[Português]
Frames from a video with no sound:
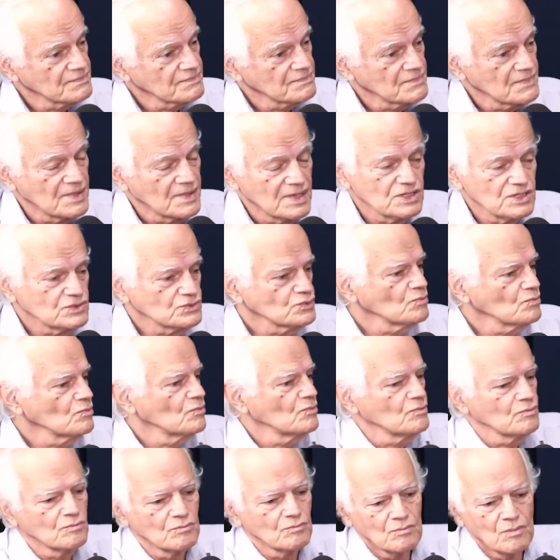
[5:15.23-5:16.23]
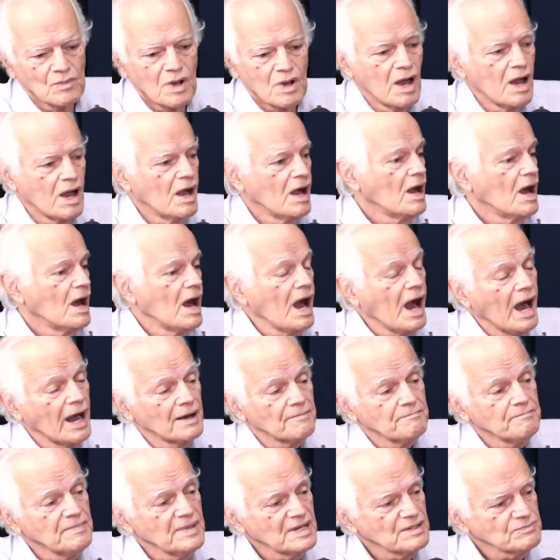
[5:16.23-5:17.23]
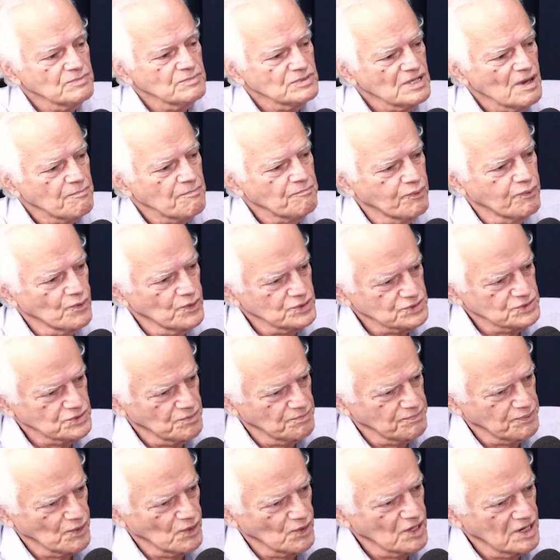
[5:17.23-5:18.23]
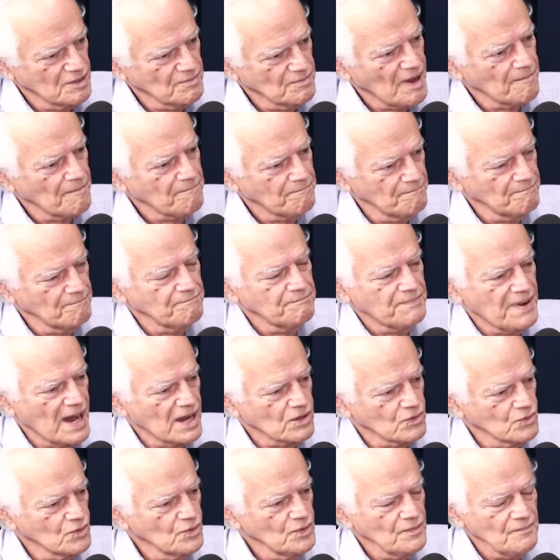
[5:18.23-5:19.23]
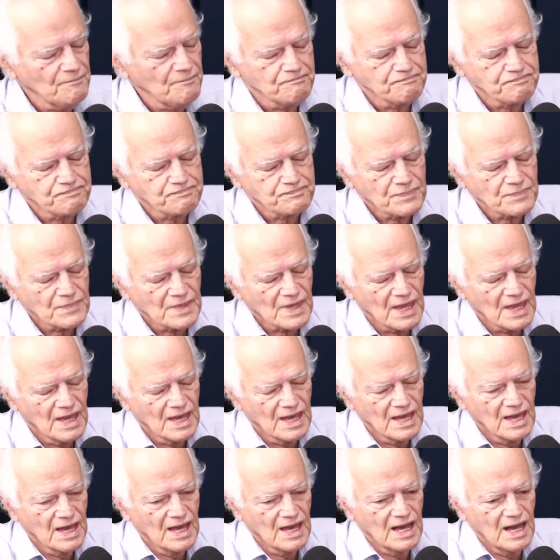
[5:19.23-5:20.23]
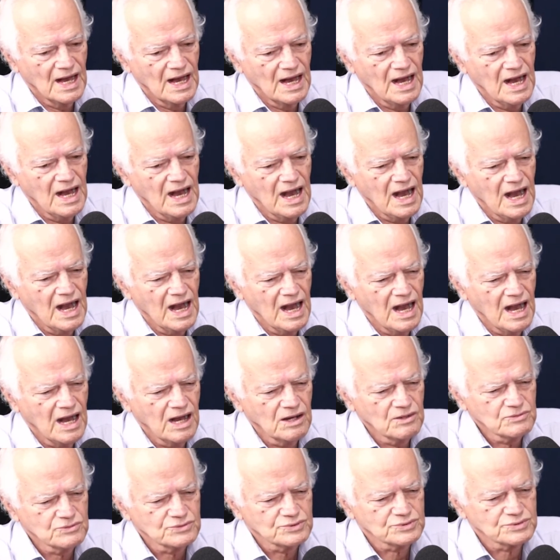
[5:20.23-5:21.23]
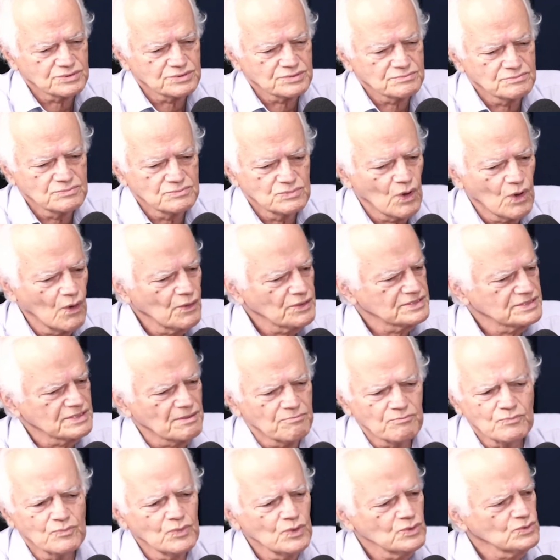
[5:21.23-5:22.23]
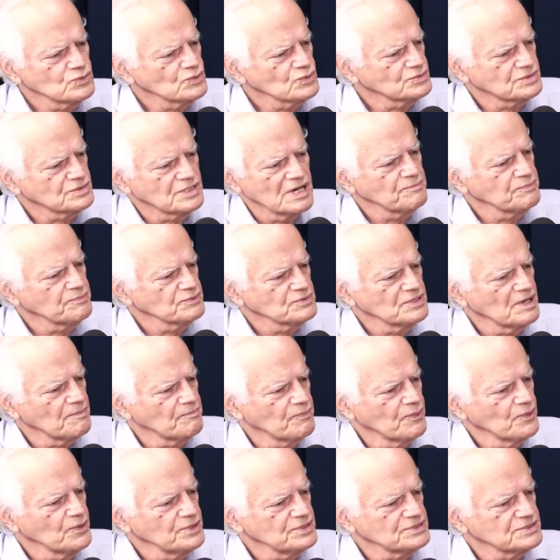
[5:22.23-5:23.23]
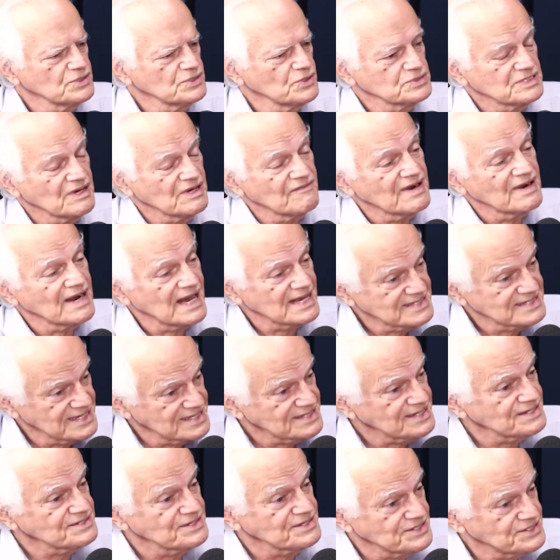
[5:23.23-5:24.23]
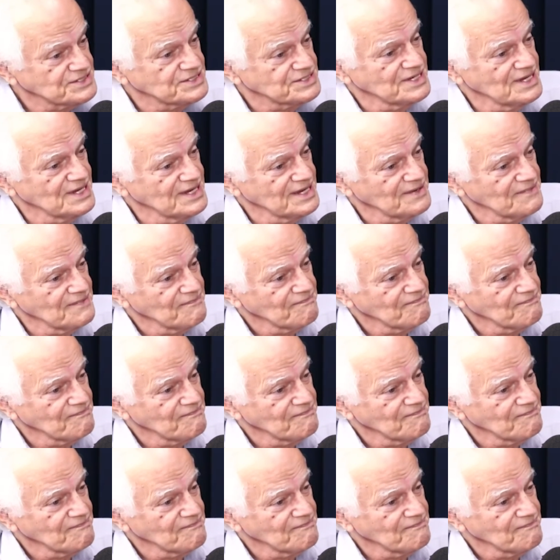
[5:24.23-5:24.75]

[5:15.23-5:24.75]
Isso, mesmo depois que o programa parou, ah, uns, nossa, muito tempo depois, eu estava na Santa Cecília